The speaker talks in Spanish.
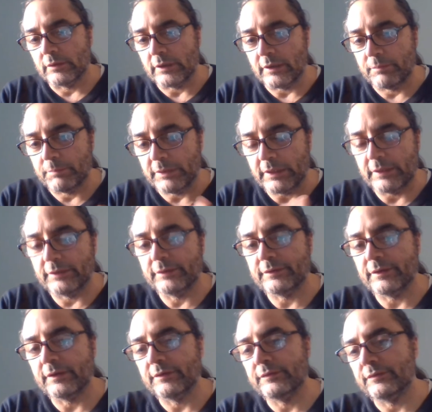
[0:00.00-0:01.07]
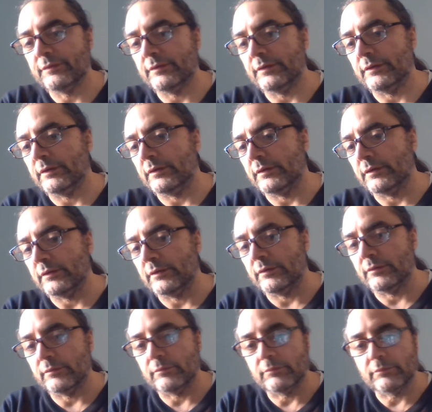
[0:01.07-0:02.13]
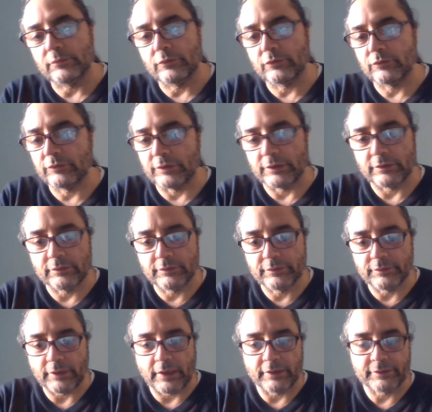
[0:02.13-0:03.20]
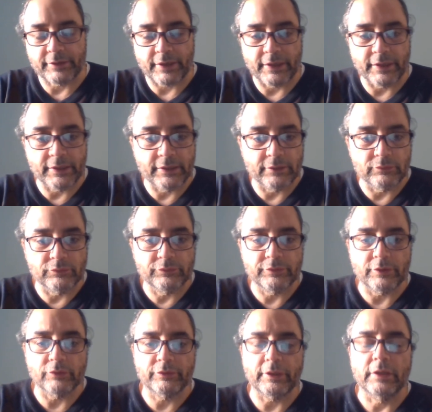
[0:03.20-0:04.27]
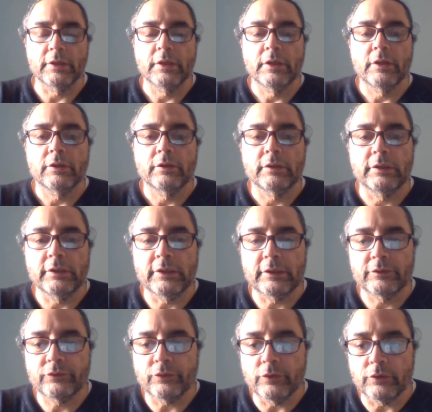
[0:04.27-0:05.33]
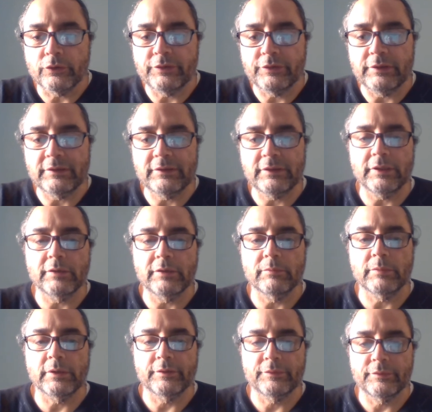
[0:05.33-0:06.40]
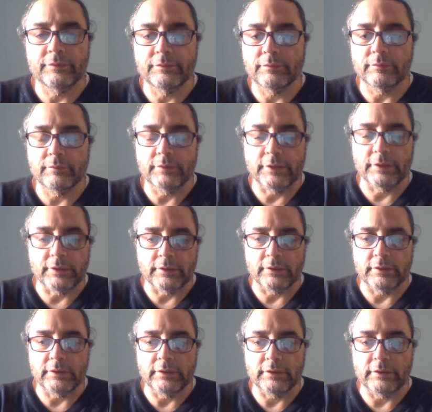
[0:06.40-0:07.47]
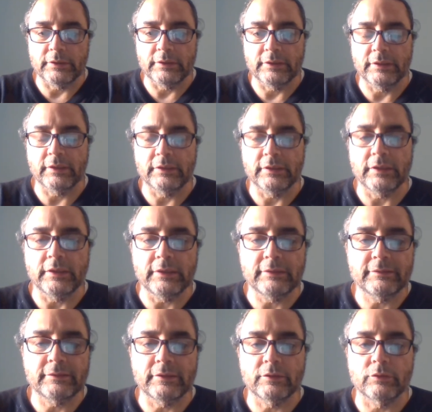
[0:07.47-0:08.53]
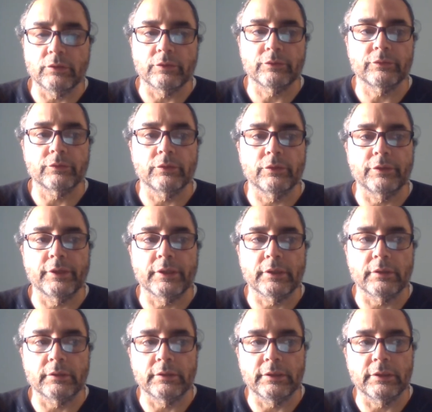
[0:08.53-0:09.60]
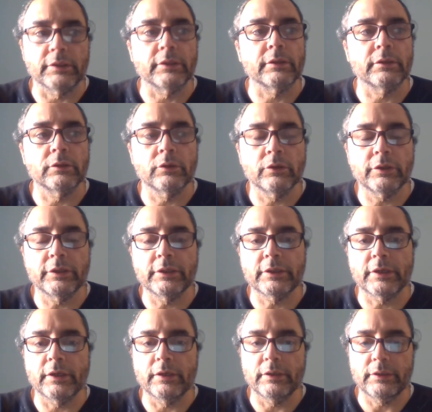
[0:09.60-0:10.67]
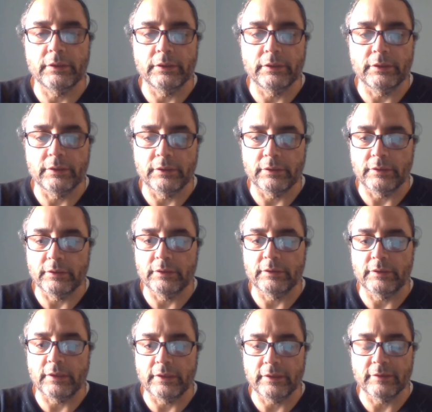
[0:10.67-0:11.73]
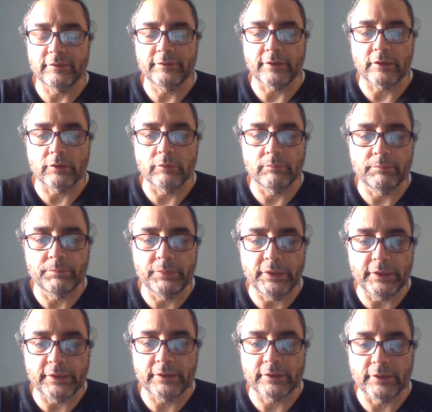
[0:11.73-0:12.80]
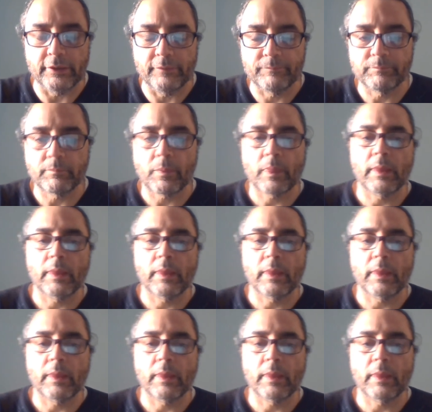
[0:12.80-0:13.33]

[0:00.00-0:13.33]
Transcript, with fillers: las plantas, eh, no sé, atraigan, o sea, todos los sistemas de ingenierísticos o de, de lógica e inteligencia compleja